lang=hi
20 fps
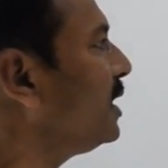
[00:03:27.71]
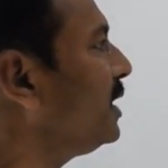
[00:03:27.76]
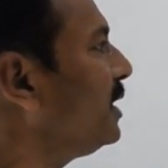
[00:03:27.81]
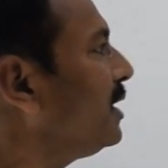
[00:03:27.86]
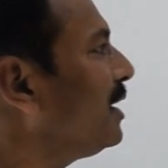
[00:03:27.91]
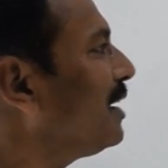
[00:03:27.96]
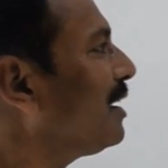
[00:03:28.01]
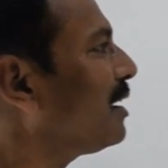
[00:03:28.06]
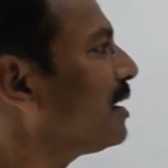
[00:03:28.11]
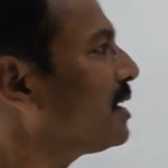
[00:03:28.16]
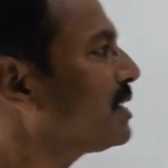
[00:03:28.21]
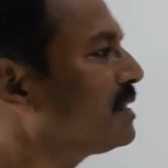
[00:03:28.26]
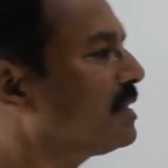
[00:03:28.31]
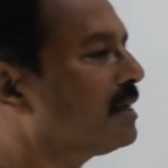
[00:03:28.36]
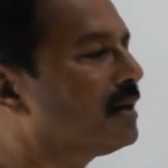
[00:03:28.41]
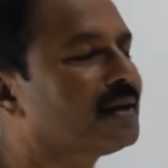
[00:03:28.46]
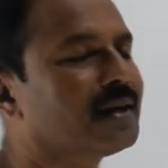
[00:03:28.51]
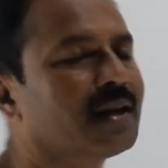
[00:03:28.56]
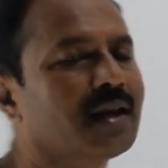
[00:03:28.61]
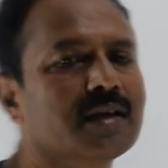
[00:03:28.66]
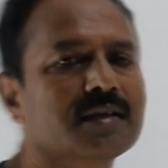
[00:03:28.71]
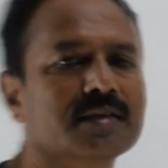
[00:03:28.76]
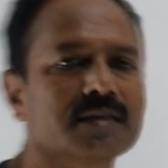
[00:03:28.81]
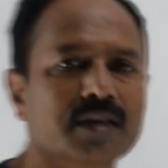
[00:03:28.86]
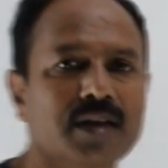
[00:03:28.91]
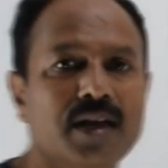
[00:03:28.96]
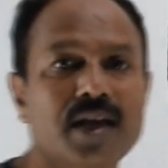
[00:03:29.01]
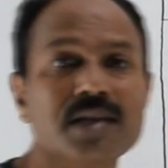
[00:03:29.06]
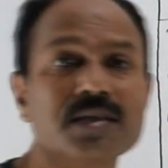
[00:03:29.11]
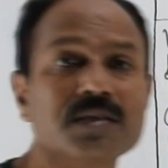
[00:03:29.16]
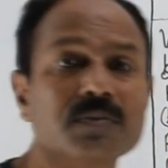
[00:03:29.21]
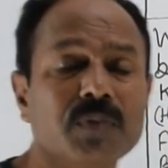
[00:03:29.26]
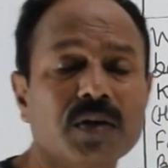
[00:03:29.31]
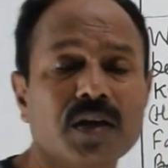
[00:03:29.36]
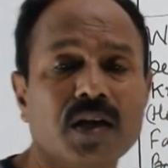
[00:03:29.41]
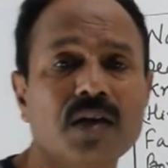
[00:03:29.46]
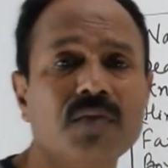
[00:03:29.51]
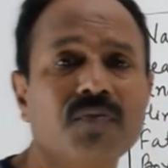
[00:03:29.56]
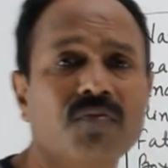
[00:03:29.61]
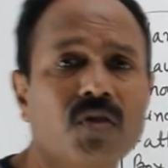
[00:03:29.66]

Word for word: इंडियन क्लासिकल डांस डांस भी कई